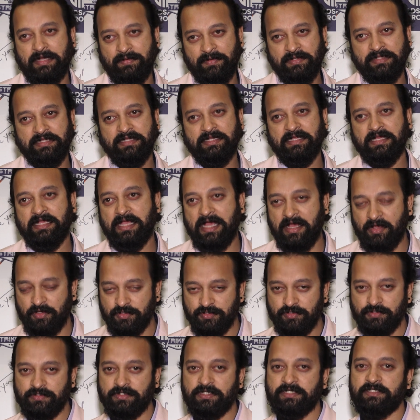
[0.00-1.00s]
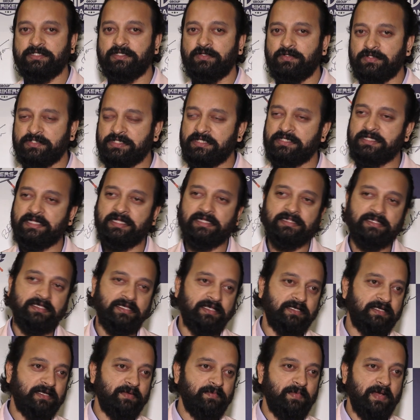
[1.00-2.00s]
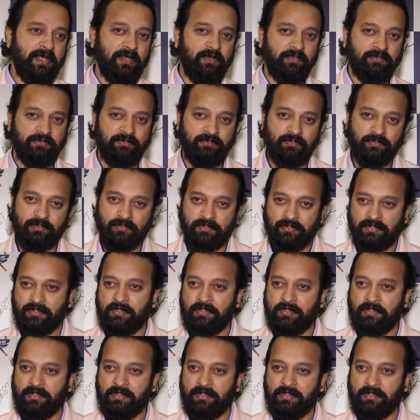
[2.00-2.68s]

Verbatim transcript: আমাদের এই আয়োজনটা ছিল সেই জায়গা থেকে একটা মারাত্মক